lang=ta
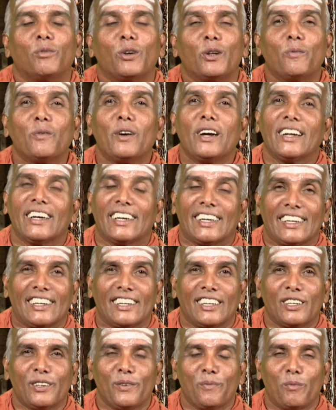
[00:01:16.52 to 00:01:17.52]
பெருமாளுக்கு
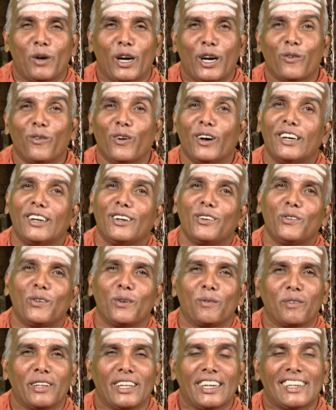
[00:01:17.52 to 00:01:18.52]
பகவான்னு
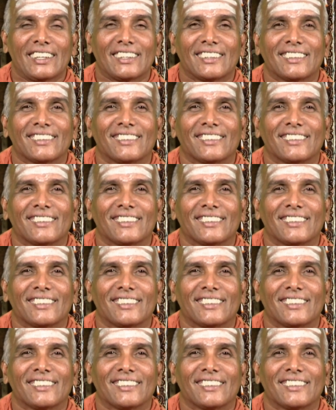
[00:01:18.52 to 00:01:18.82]
ஒரு பேர்